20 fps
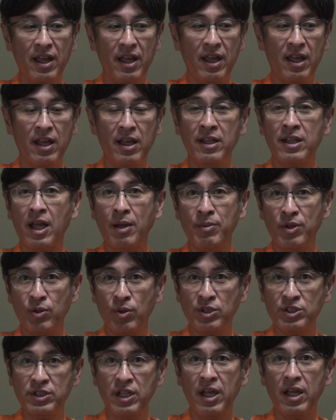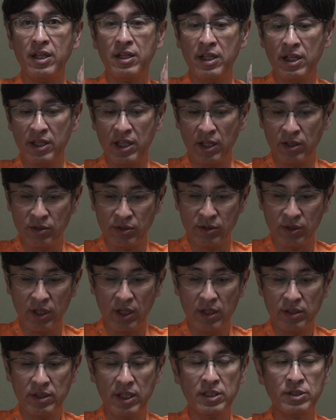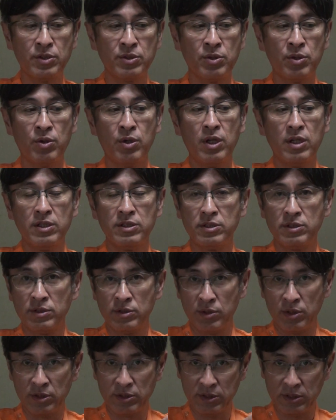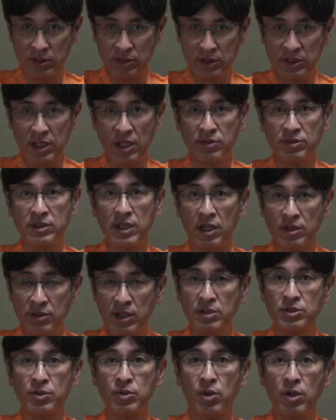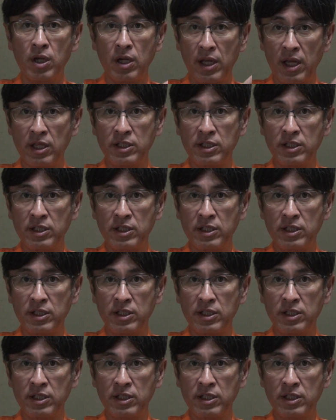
え痛みとして出てくるでそのその近くにあるねその、